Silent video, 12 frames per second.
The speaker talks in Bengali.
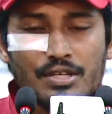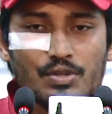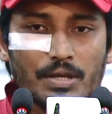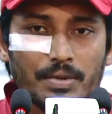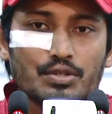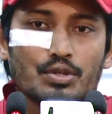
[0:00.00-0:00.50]
সো
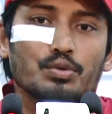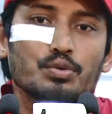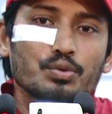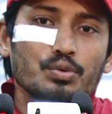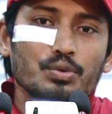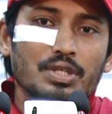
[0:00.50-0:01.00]
আমরা
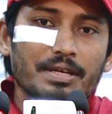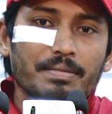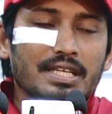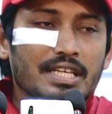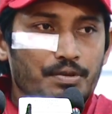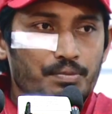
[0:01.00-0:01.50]
যতটুকু ডে
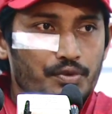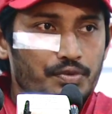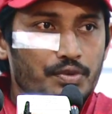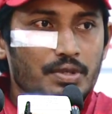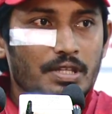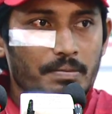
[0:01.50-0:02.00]
বাই ডে ইম্প্রুভ
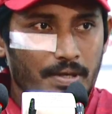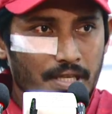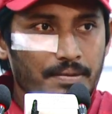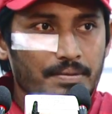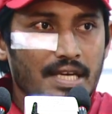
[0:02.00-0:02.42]
করতে পারি